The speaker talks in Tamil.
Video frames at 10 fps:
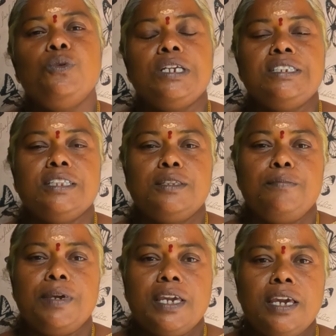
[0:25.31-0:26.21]
ஊட்டச்சத்து
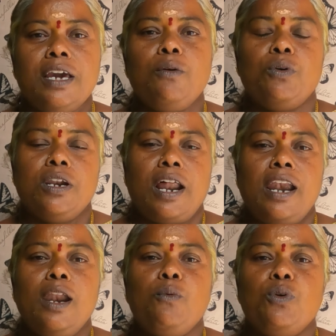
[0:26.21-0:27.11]
மிக்க ஒரு
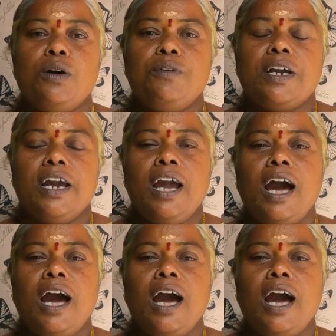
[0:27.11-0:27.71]
நல்ல உணவுங்க